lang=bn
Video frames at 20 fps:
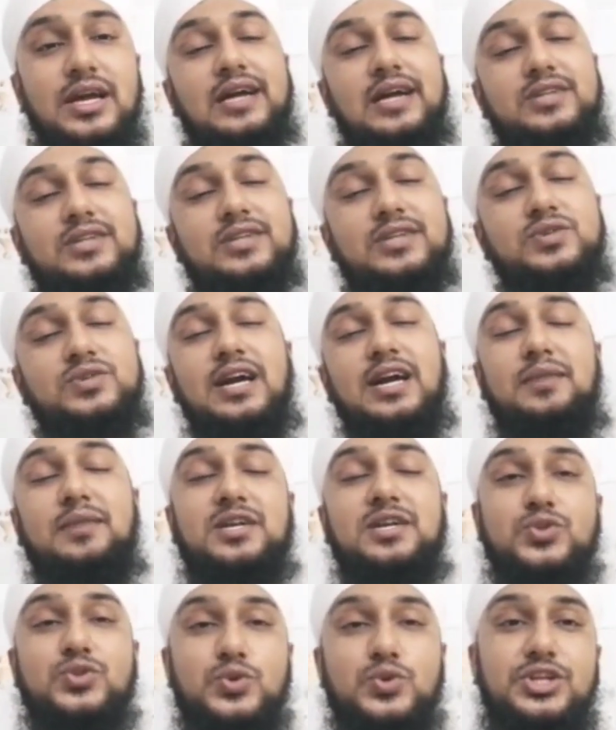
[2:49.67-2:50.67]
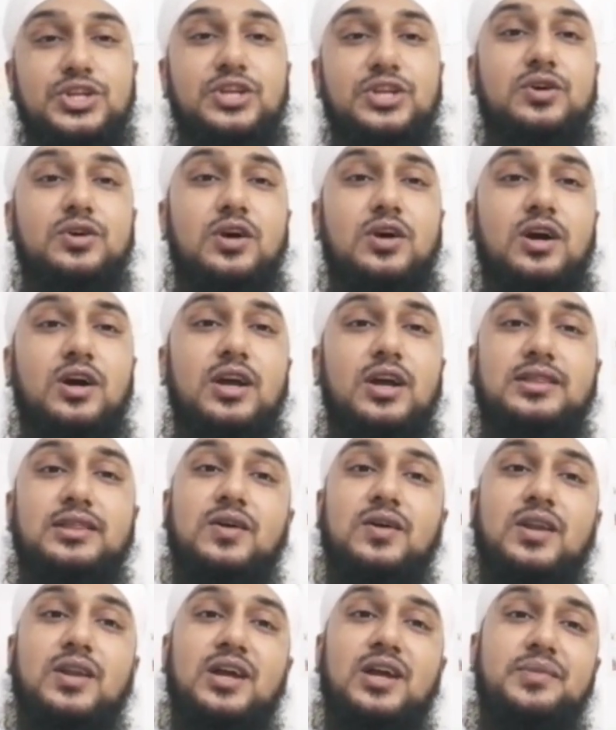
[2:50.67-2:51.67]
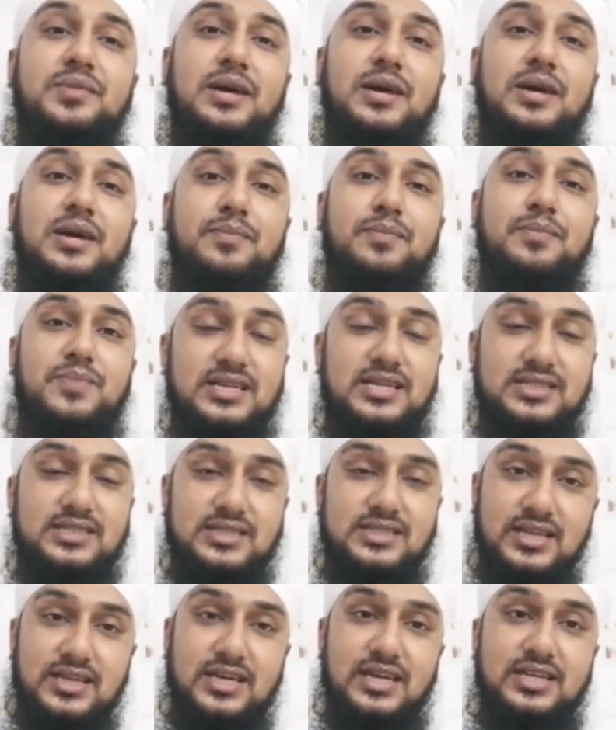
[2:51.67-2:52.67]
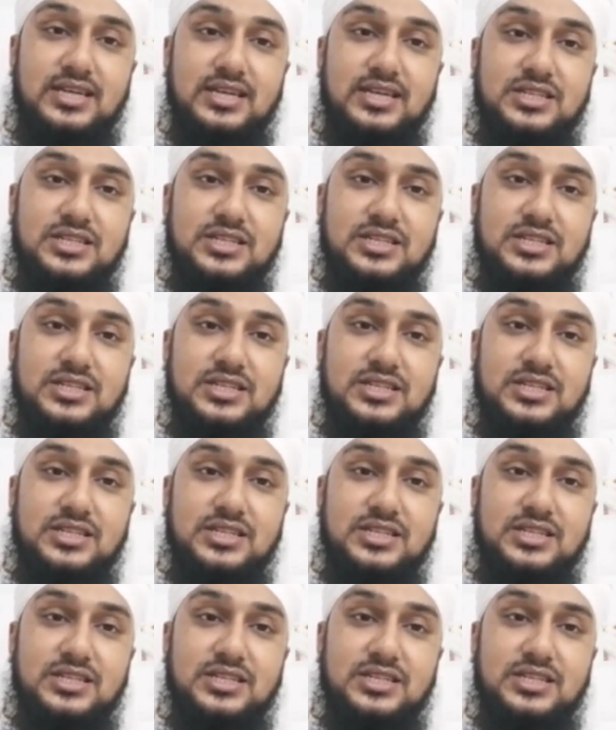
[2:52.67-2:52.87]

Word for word: আর যদি আমার ত্রুটি হয় তাহলে আমি আপনার কাছ থেকে